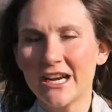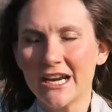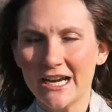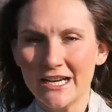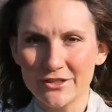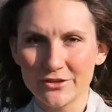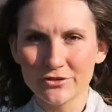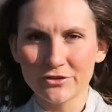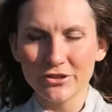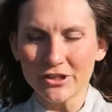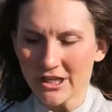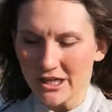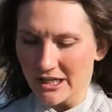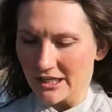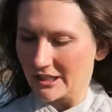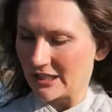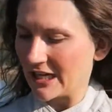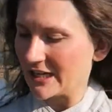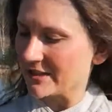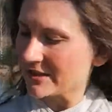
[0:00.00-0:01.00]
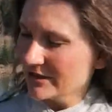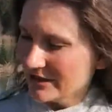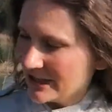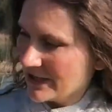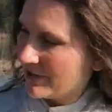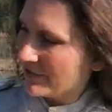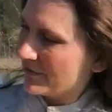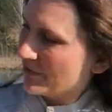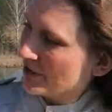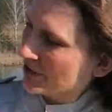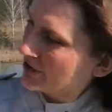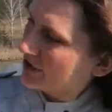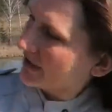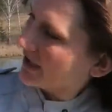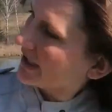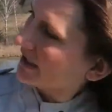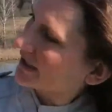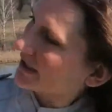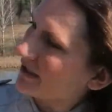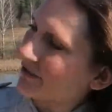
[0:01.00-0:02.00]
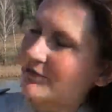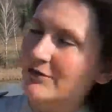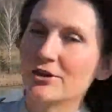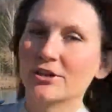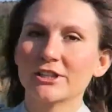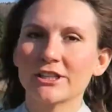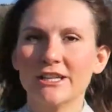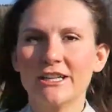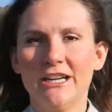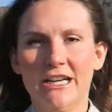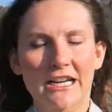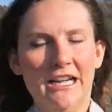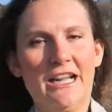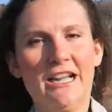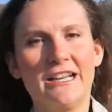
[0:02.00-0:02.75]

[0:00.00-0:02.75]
Also kannst du dir ja vorstellen, der Volker,